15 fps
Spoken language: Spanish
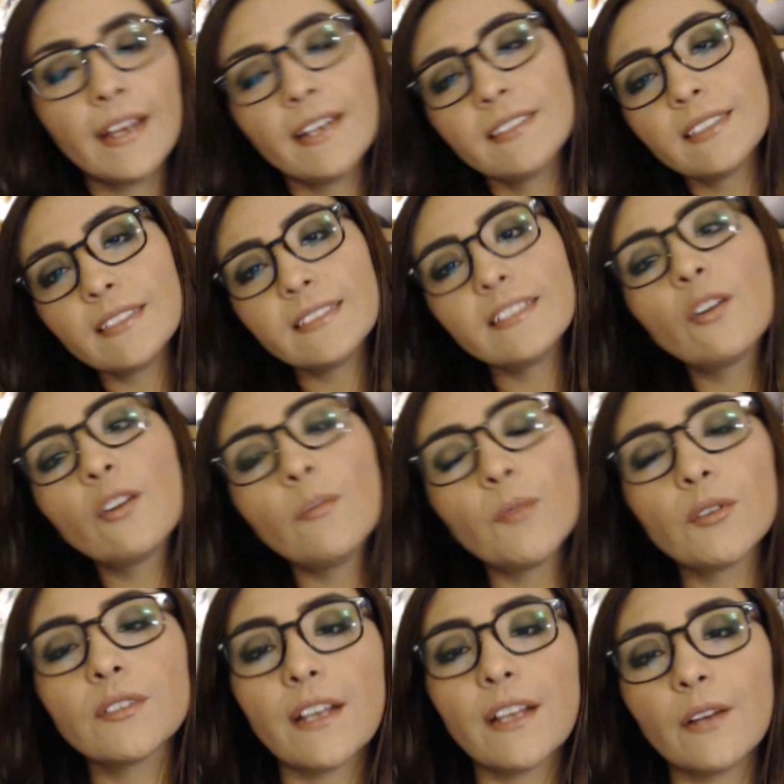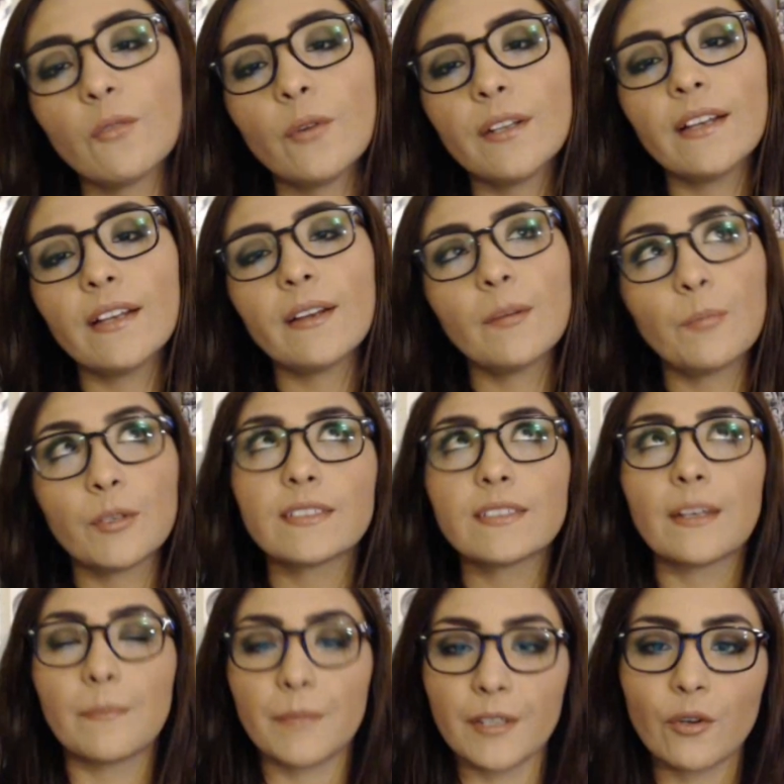es así como se dan cuenta que
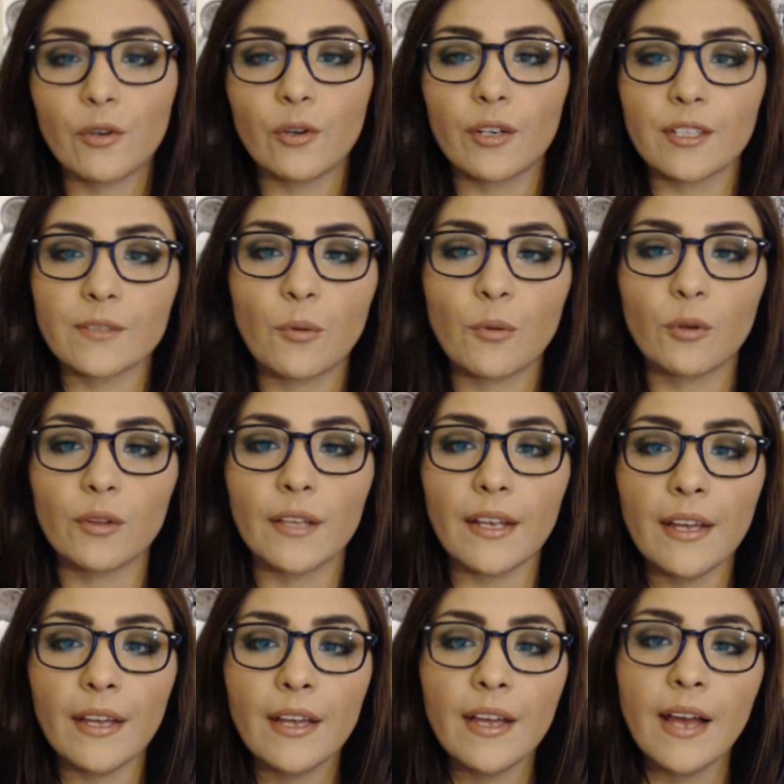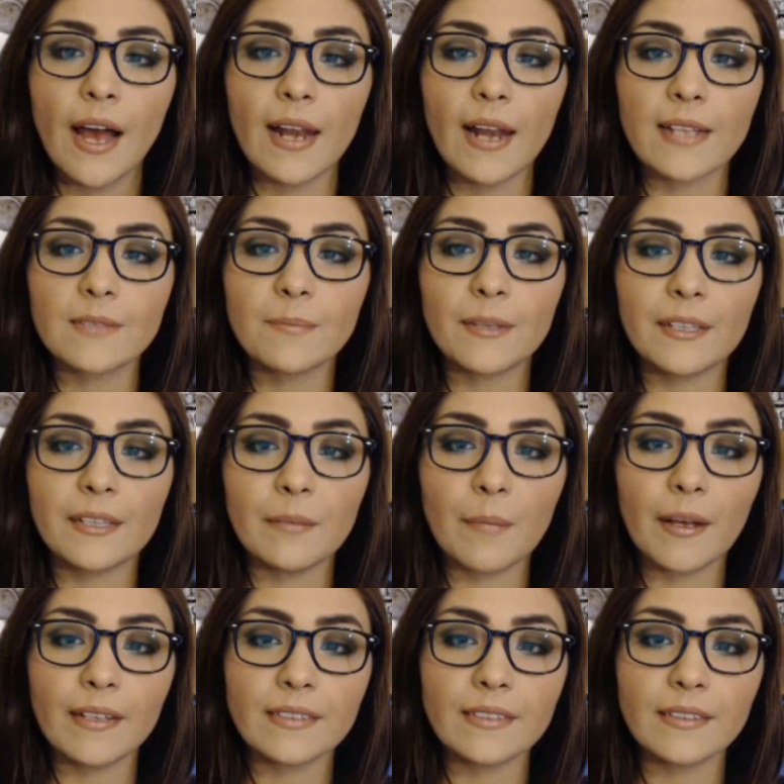pues también corresponde a las
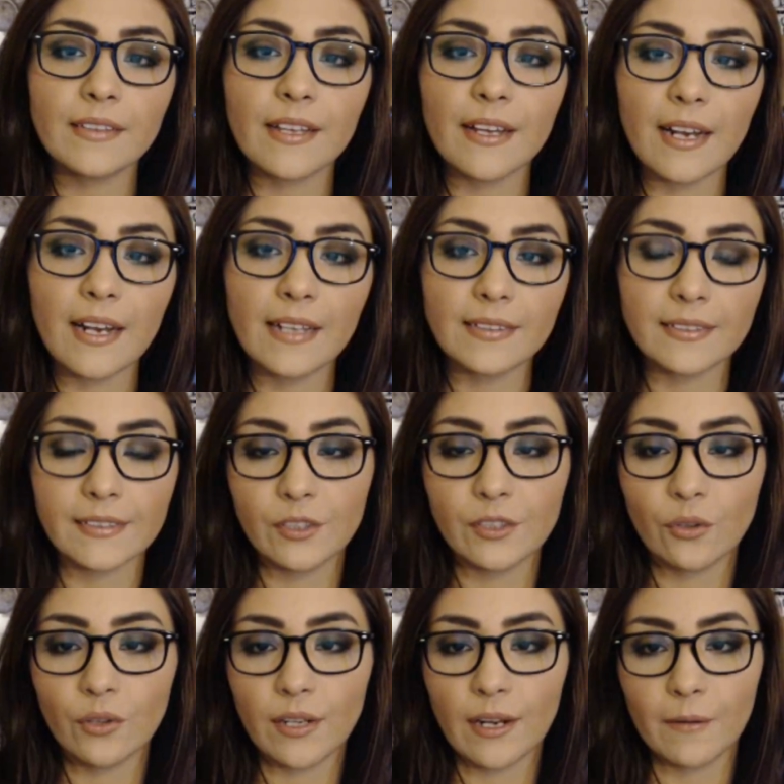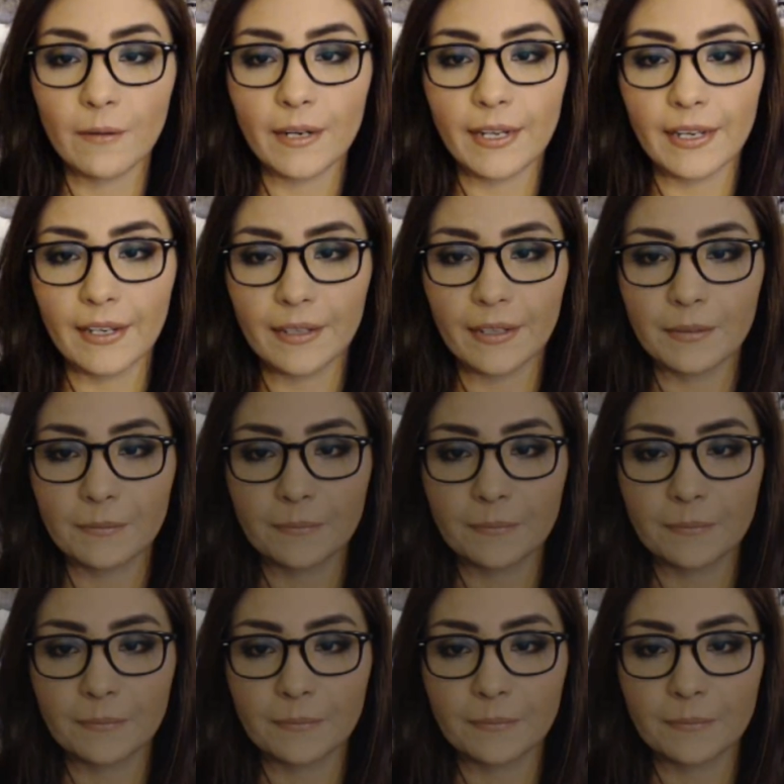víctimas del asesino de la baraja.